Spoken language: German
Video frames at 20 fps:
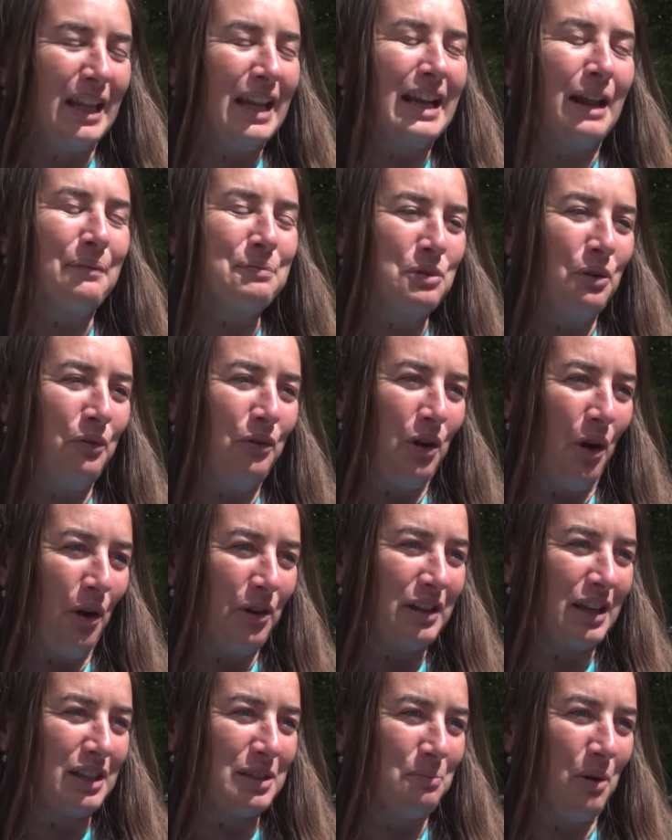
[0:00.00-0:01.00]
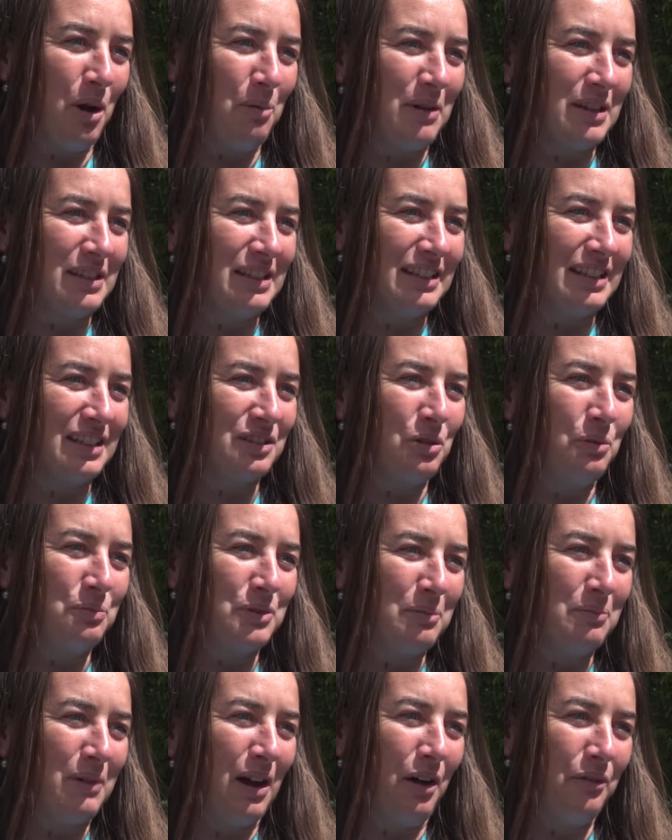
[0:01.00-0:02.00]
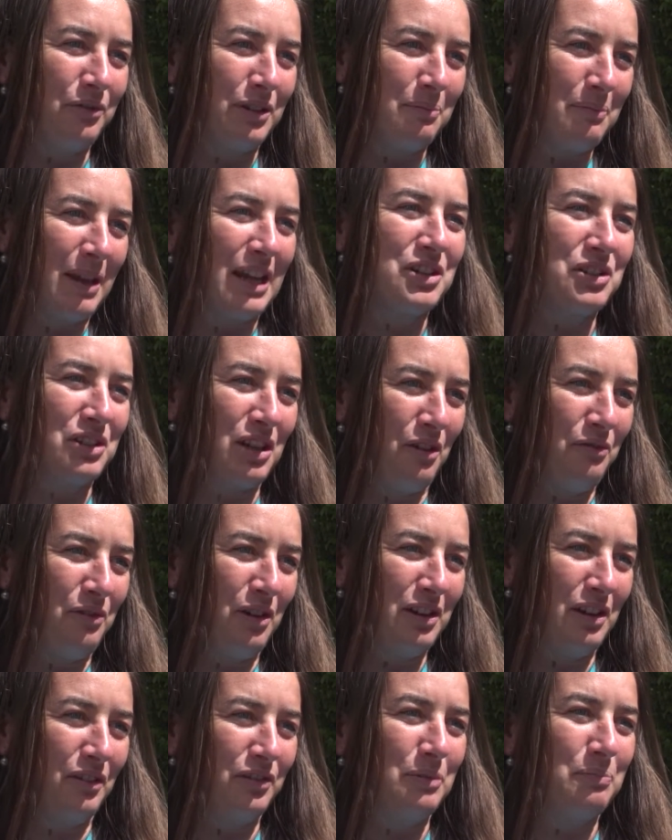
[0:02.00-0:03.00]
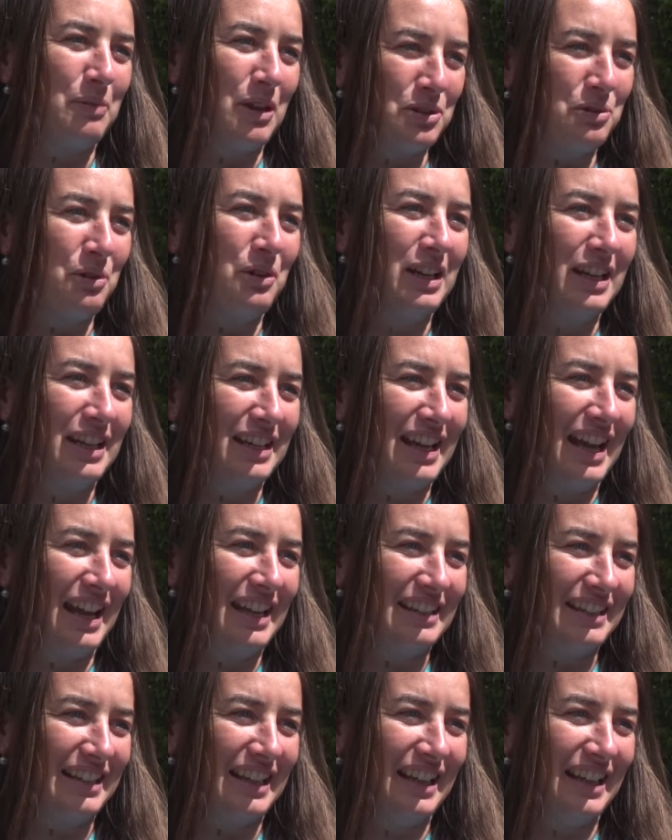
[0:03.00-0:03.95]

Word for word: Ich glaube, so viel anders machen wir es nicht. Es kommt immer auf den Mensch drauf an, auf die Persönlichkeit.